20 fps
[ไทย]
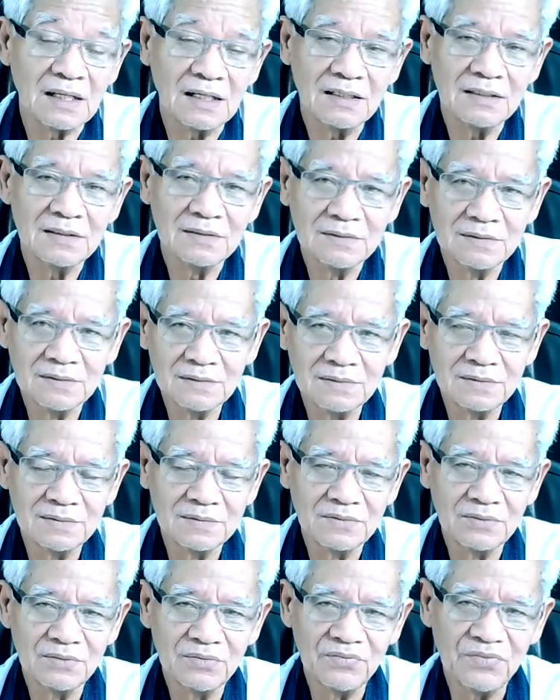นะ
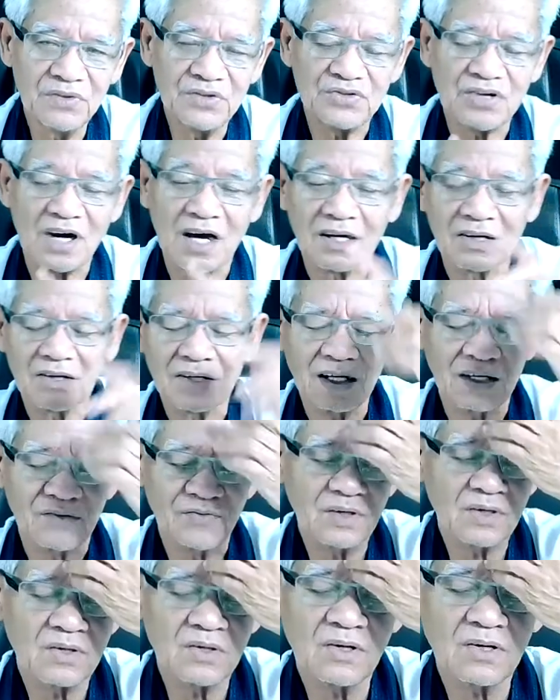วิจารณ์ก็ได้
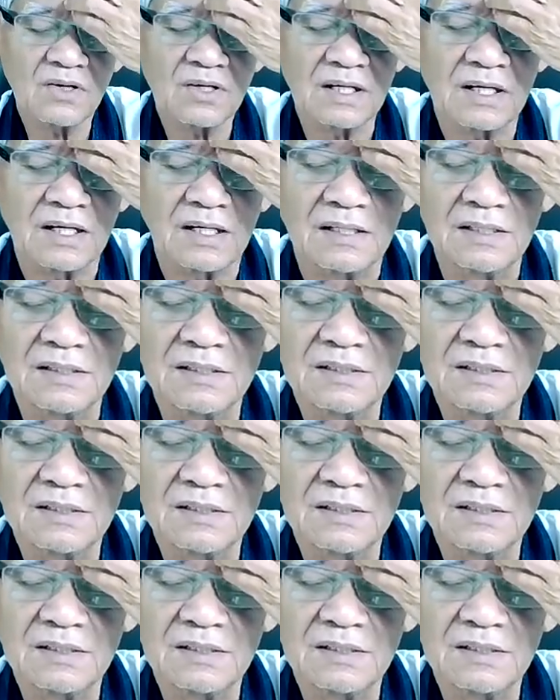วิเคราะห์ก็ได้